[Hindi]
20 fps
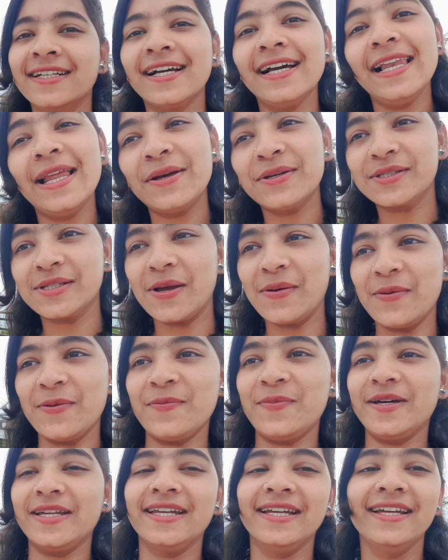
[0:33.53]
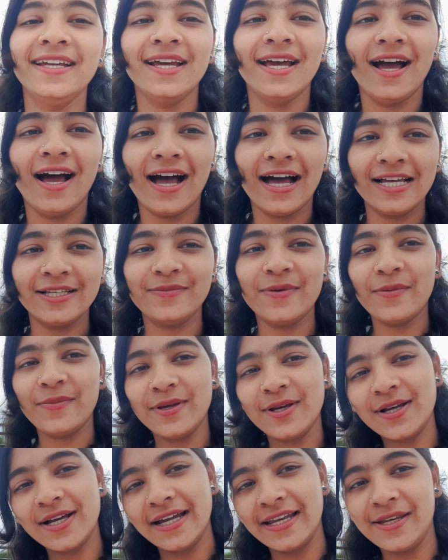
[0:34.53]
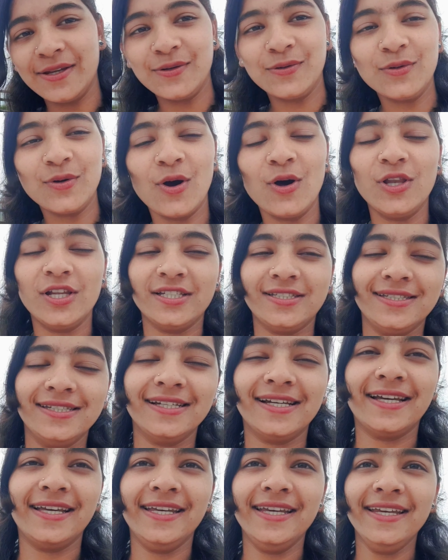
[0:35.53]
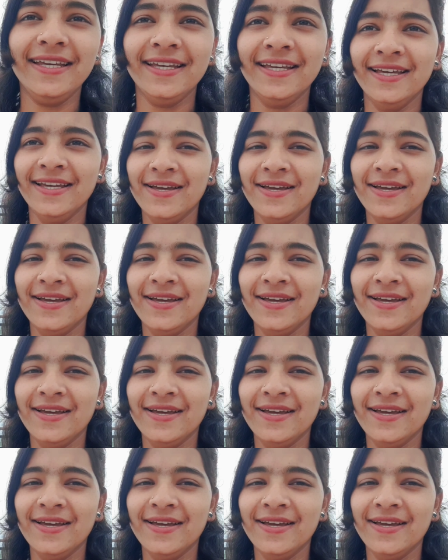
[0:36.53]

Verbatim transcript: कल है उसका पेपर आज मैं भी करी हूँ कॉलेज नहीं गई